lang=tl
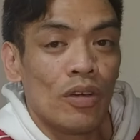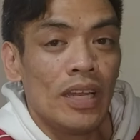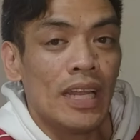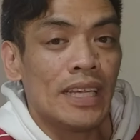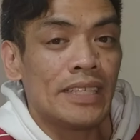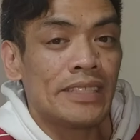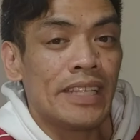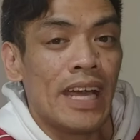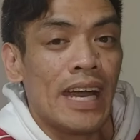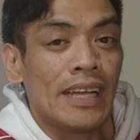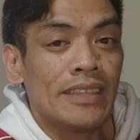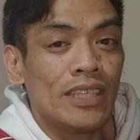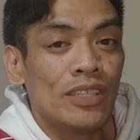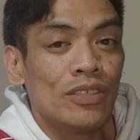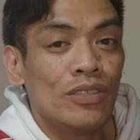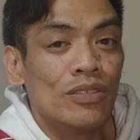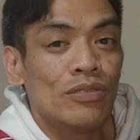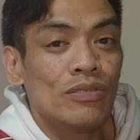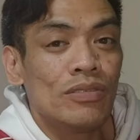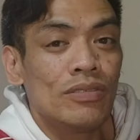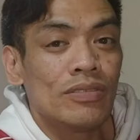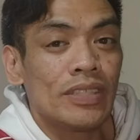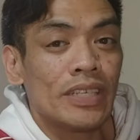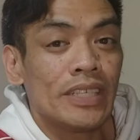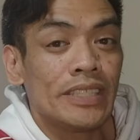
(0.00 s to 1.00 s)
So ilas natin
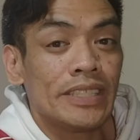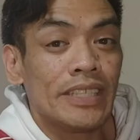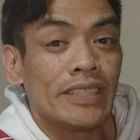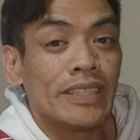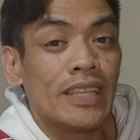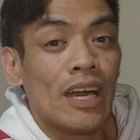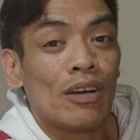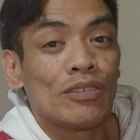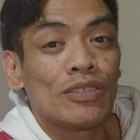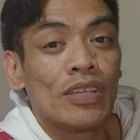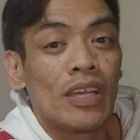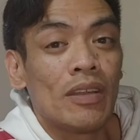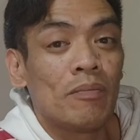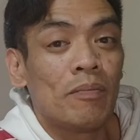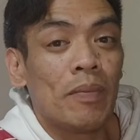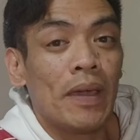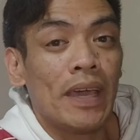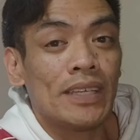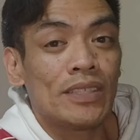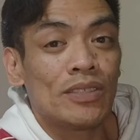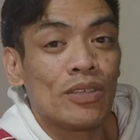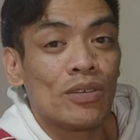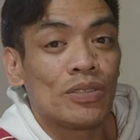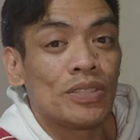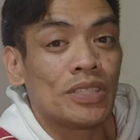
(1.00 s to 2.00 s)
yung 13,000
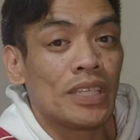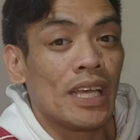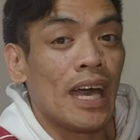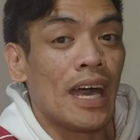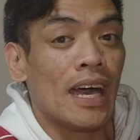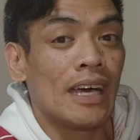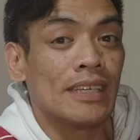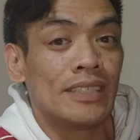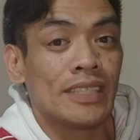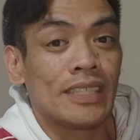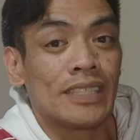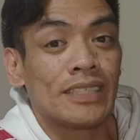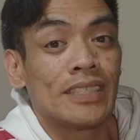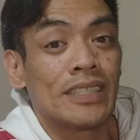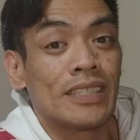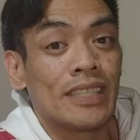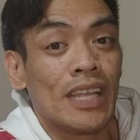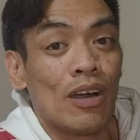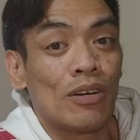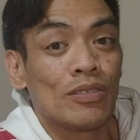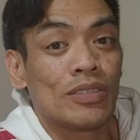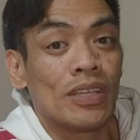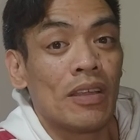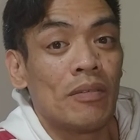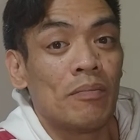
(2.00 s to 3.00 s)
pesos sa
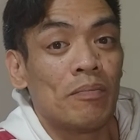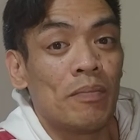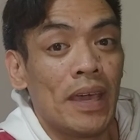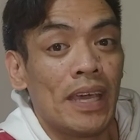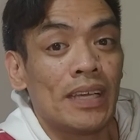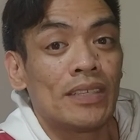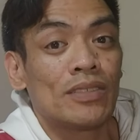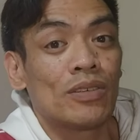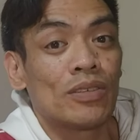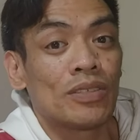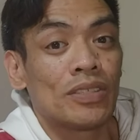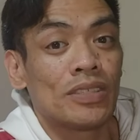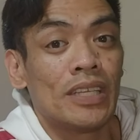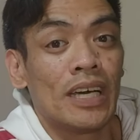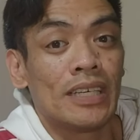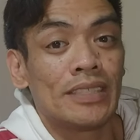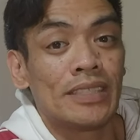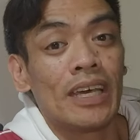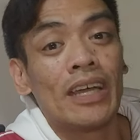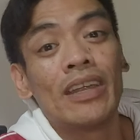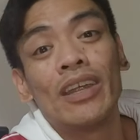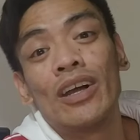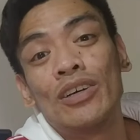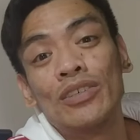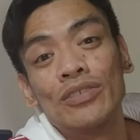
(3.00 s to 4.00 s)
60,000 pesos,
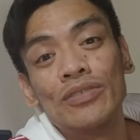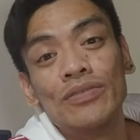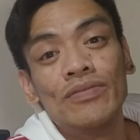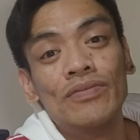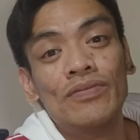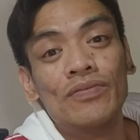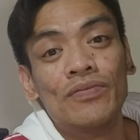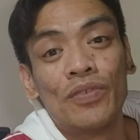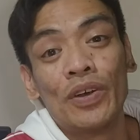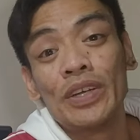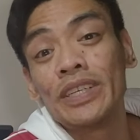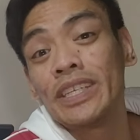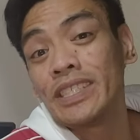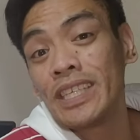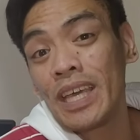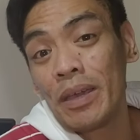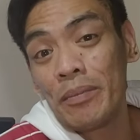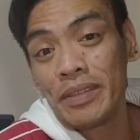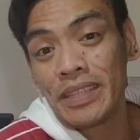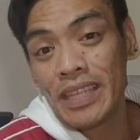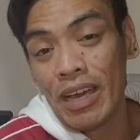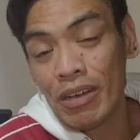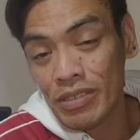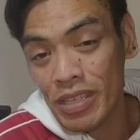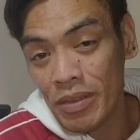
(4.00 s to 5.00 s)
that's around
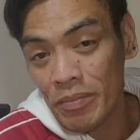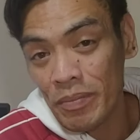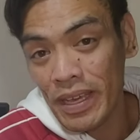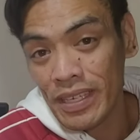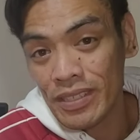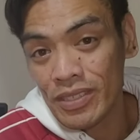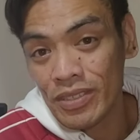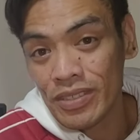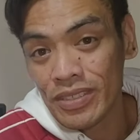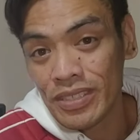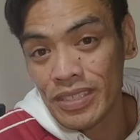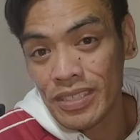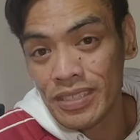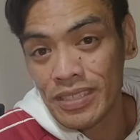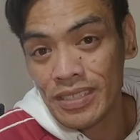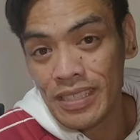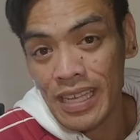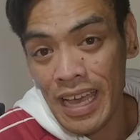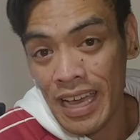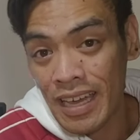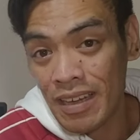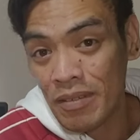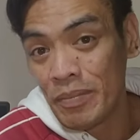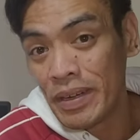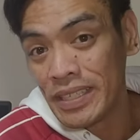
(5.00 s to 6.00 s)
47,000
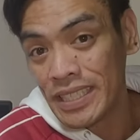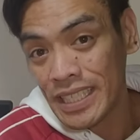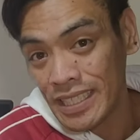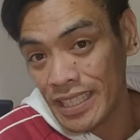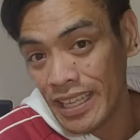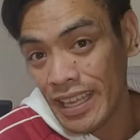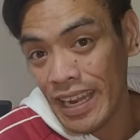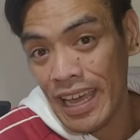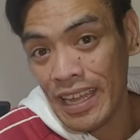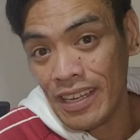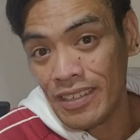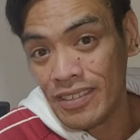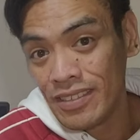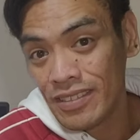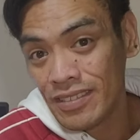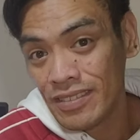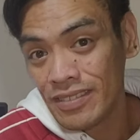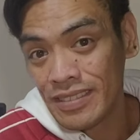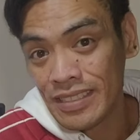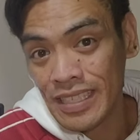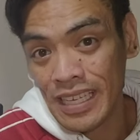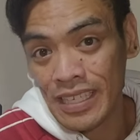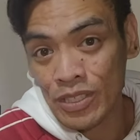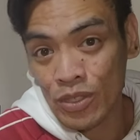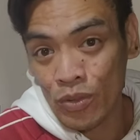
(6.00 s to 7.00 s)
pesos ang matitira no
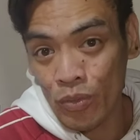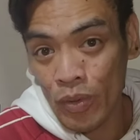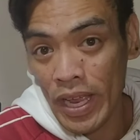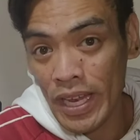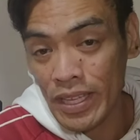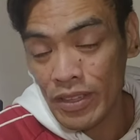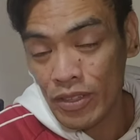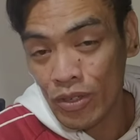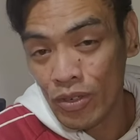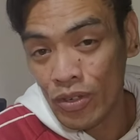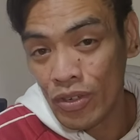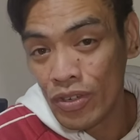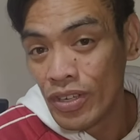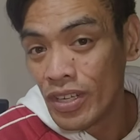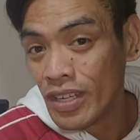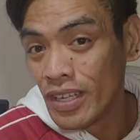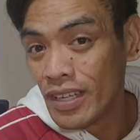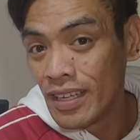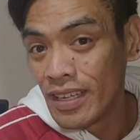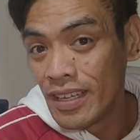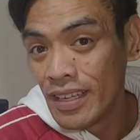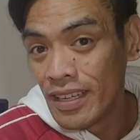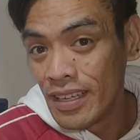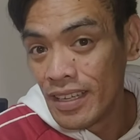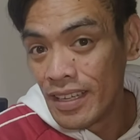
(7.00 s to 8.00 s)
sa sweldo.
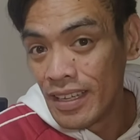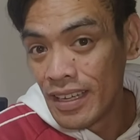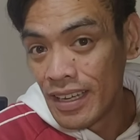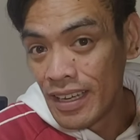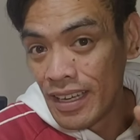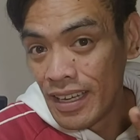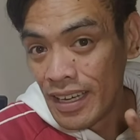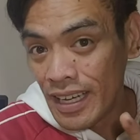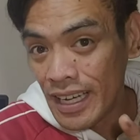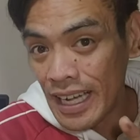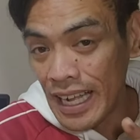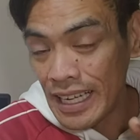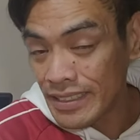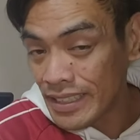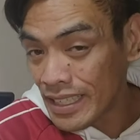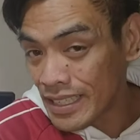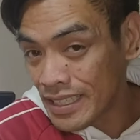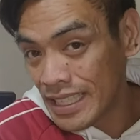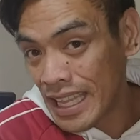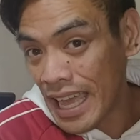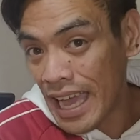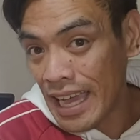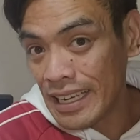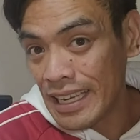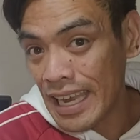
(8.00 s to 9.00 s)

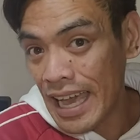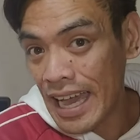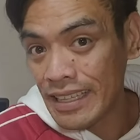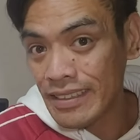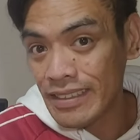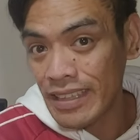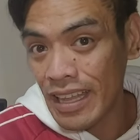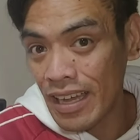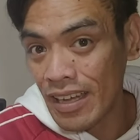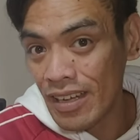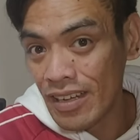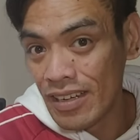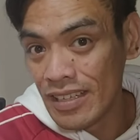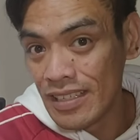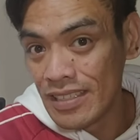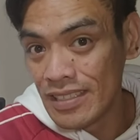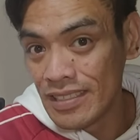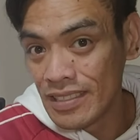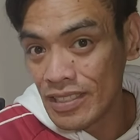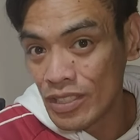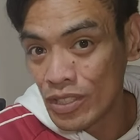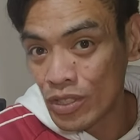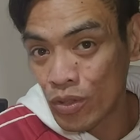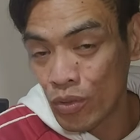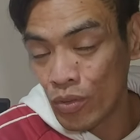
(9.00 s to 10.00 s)
Kaltas na ang lahat
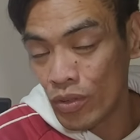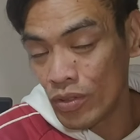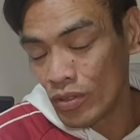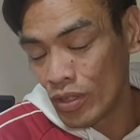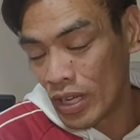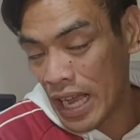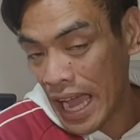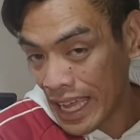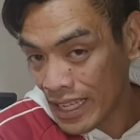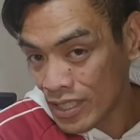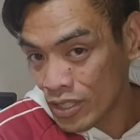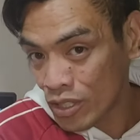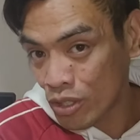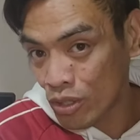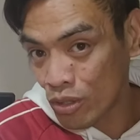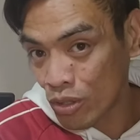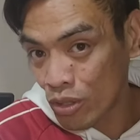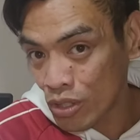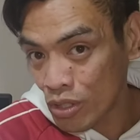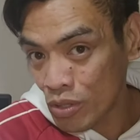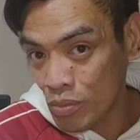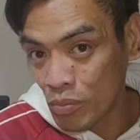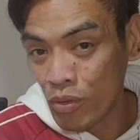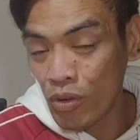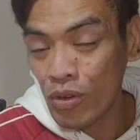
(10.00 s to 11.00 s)
ng
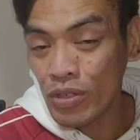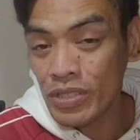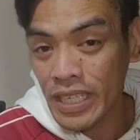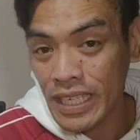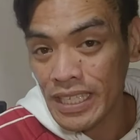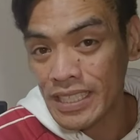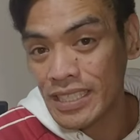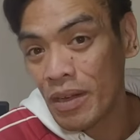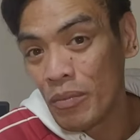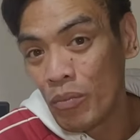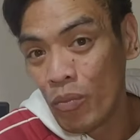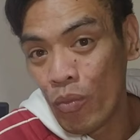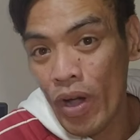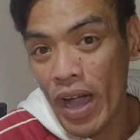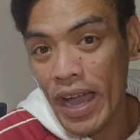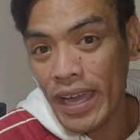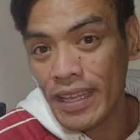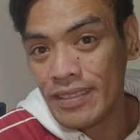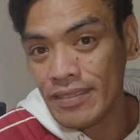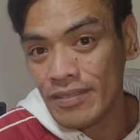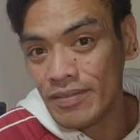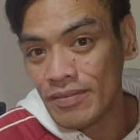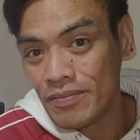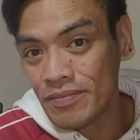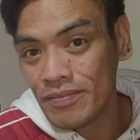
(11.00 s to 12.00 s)
gastos mo sa isang
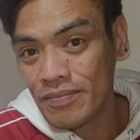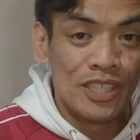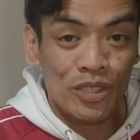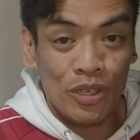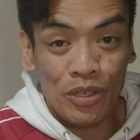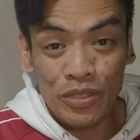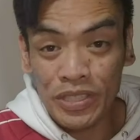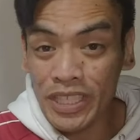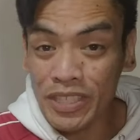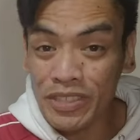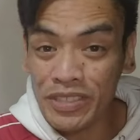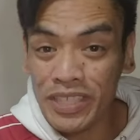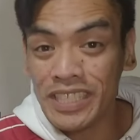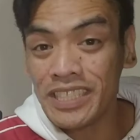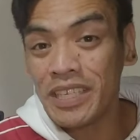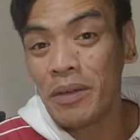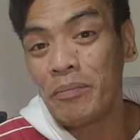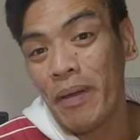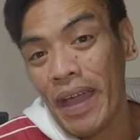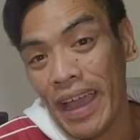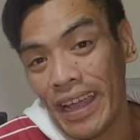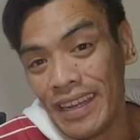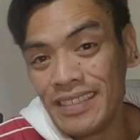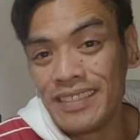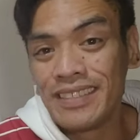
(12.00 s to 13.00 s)
buwan. So dito sa
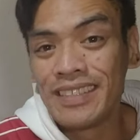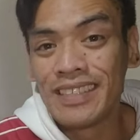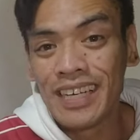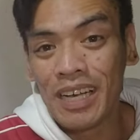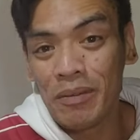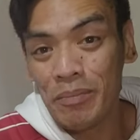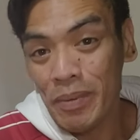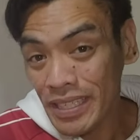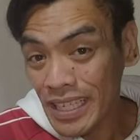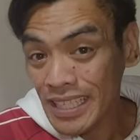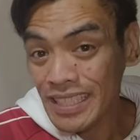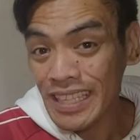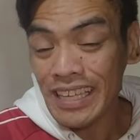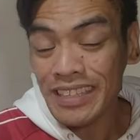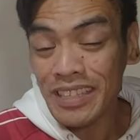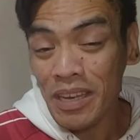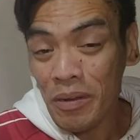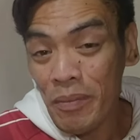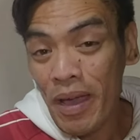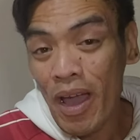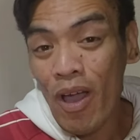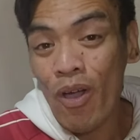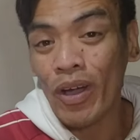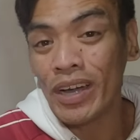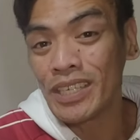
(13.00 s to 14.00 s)
Japan, kapag
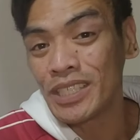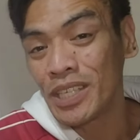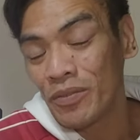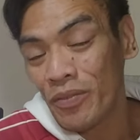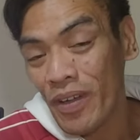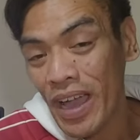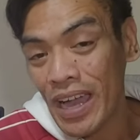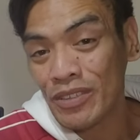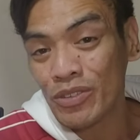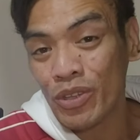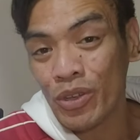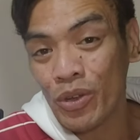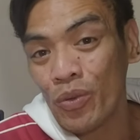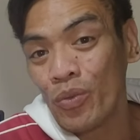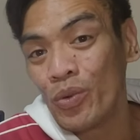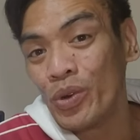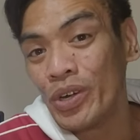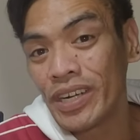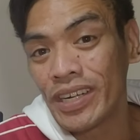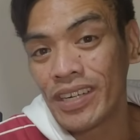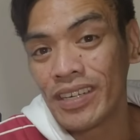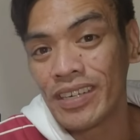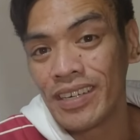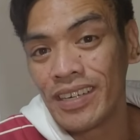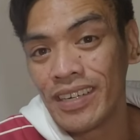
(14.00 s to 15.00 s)
nagtatrabaho ka sa factory
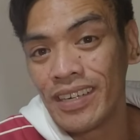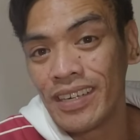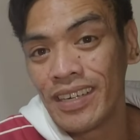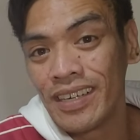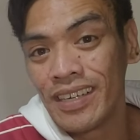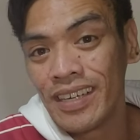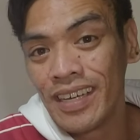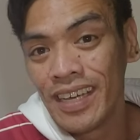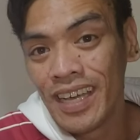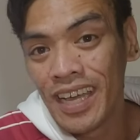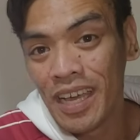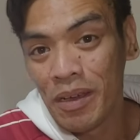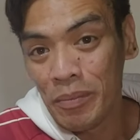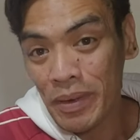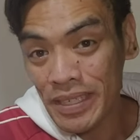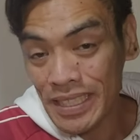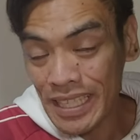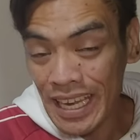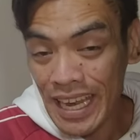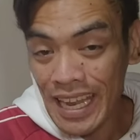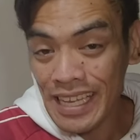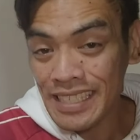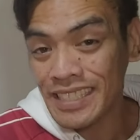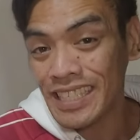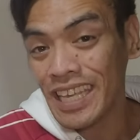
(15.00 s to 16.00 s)
worker,
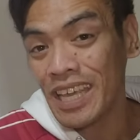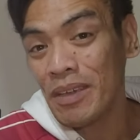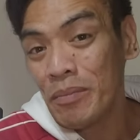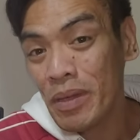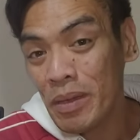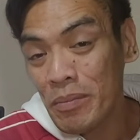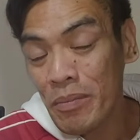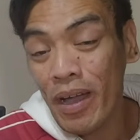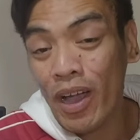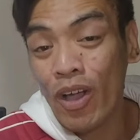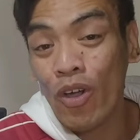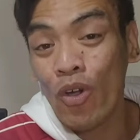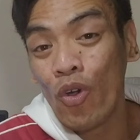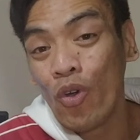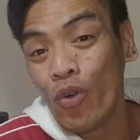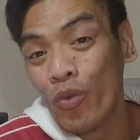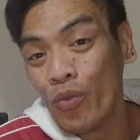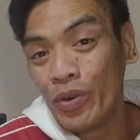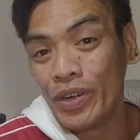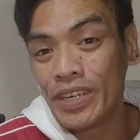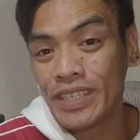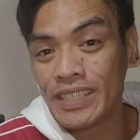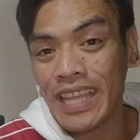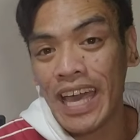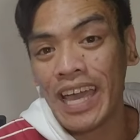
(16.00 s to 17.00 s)
madalas eh may mga
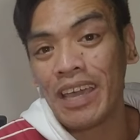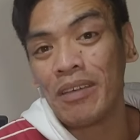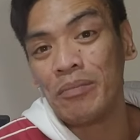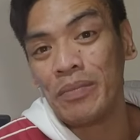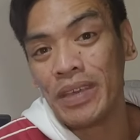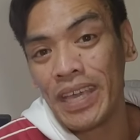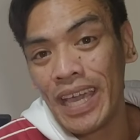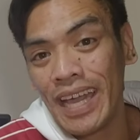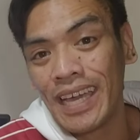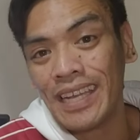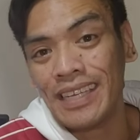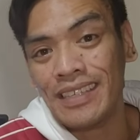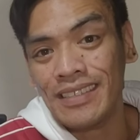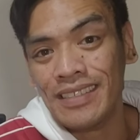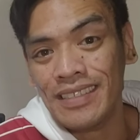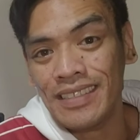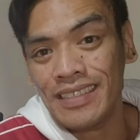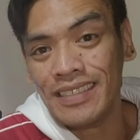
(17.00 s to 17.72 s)
overtime yan.